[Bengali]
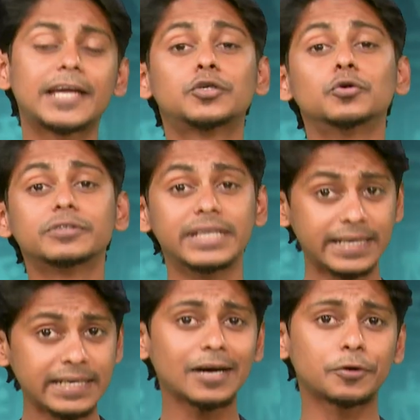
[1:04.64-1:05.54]
একটু
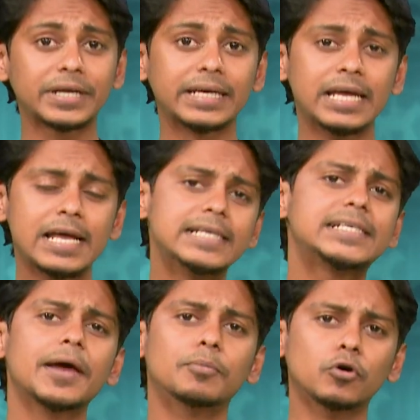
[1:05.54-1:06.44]
দেরি না করে
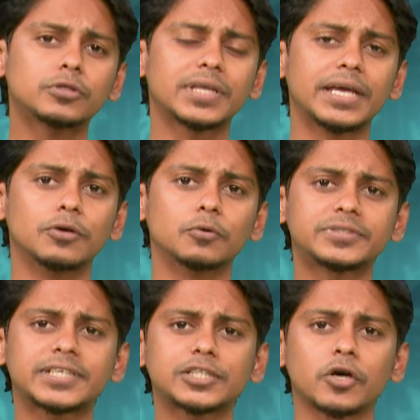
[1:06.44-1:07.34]
সে মুহূর্তেই
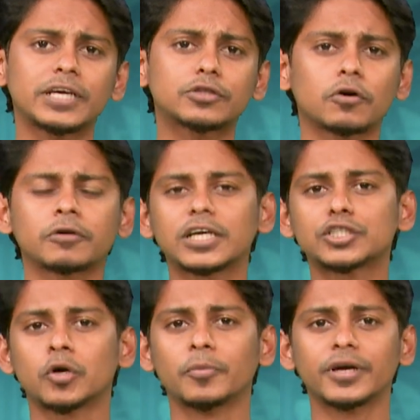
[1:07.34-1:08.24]
উর্সের সঙ্গে
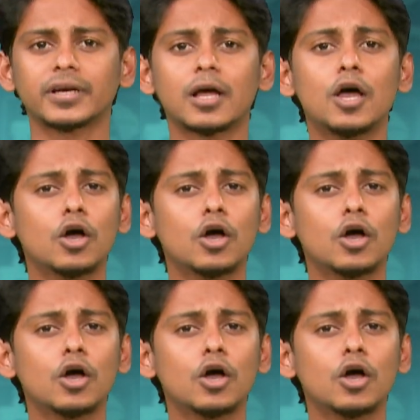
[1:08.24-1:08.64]
তখনকার সময়ের